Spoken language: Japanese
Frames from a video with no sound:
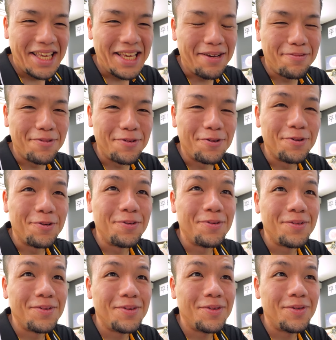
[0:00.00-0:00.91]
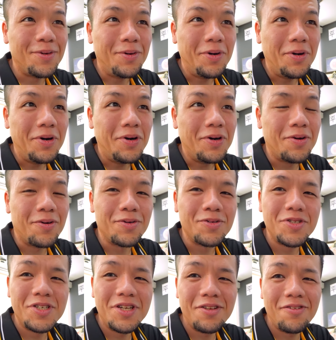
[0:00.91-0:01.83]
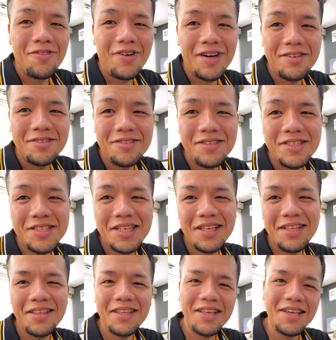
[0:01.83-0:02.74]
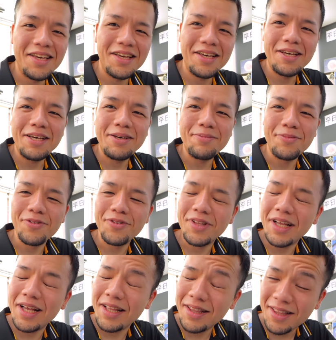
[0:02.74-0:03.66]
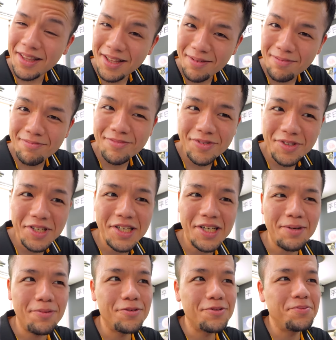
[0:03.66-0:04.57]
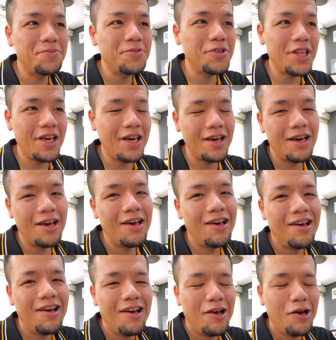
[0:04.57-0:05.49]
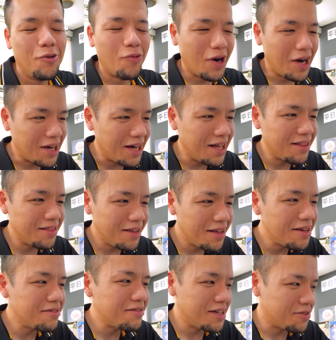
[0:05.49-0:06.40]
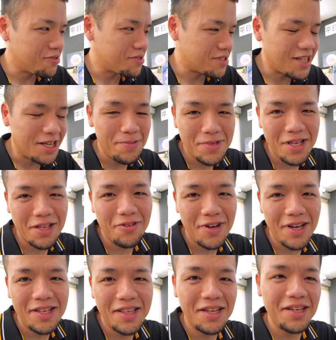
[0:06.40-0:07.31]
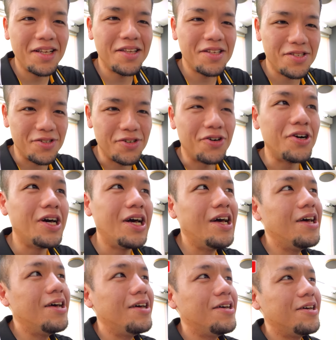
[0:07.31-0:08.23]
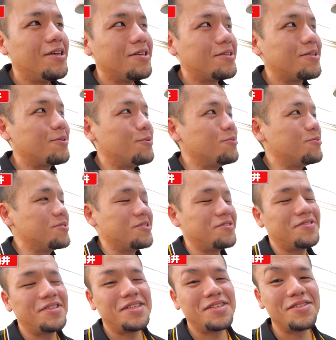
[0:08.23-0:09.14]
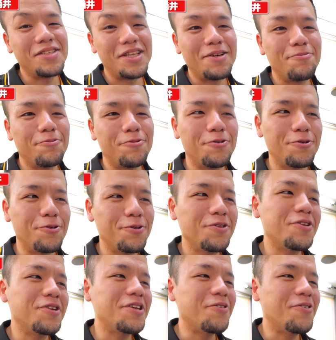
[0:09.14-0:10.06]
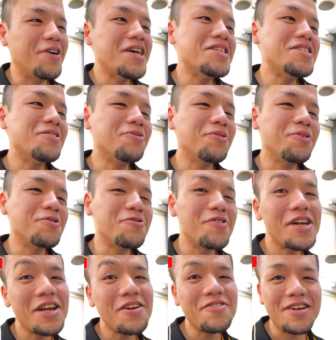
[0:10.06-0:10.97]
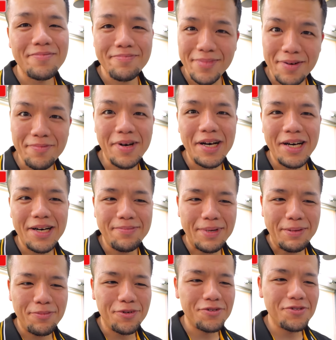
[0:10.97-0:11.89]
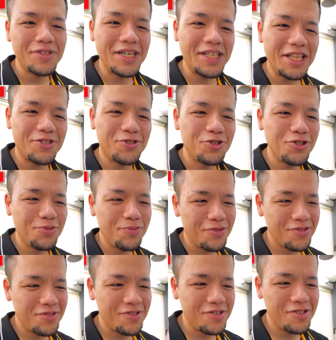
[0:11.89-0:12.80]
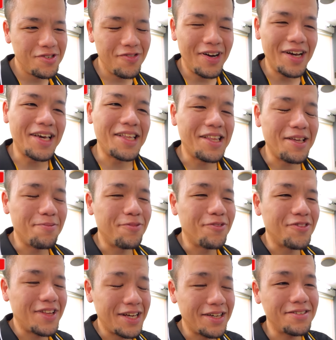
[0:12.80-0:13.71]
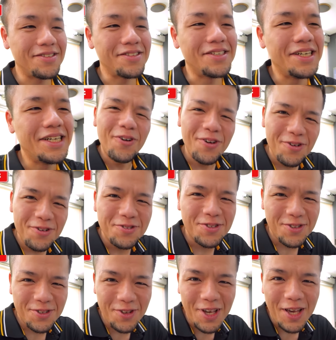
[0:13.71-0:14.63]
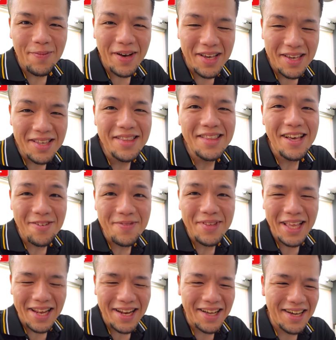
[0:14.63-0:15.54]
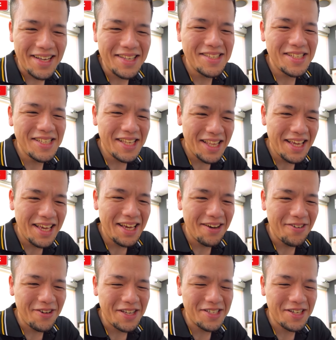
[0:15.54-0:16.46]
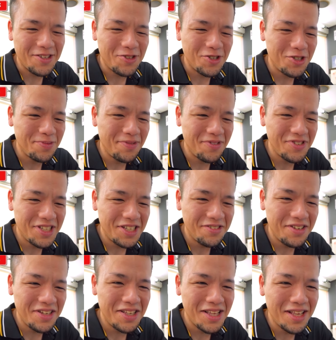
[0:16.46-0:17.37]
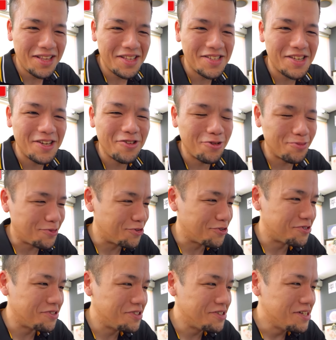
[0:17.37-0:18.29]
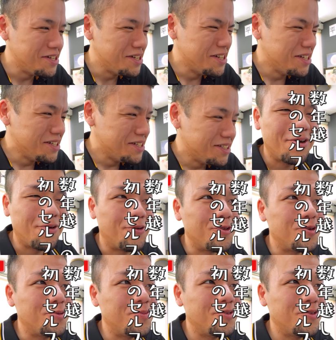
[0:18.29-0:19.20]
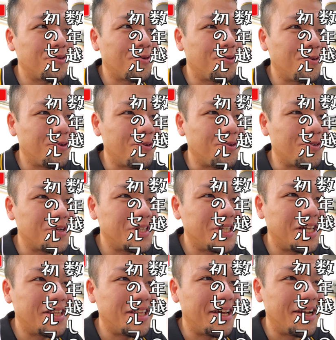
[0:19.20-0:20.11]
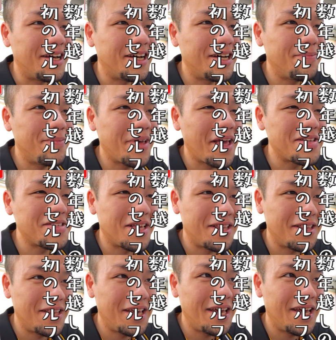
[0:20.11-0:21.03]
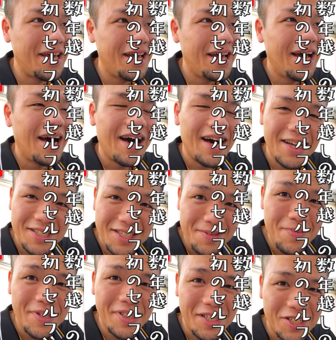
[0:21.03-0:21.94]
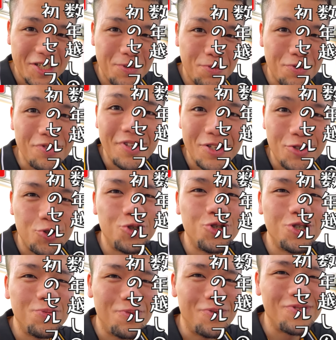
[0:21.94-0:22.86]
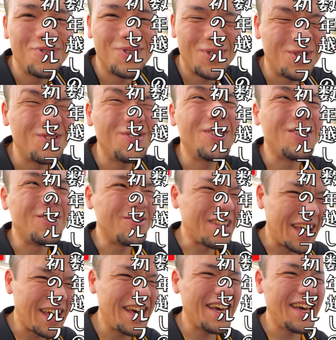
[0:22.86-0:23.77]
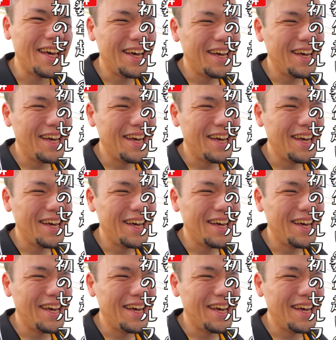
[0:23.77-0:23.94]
でも本当こちらの和久井さんね、もう何年ぶりか僕もねわかんないぐらいの久々の来店なんですよ。当時はですね、もう本当に親父の言われるがまま、まあ、僕がね注文するわけでもなく、れを食っとけばいいんだよみたいな感じでね親父が注文してくれてたんですけれども、子供の頃来てたラーメン屋さんで初めて自分で注文するっていうね。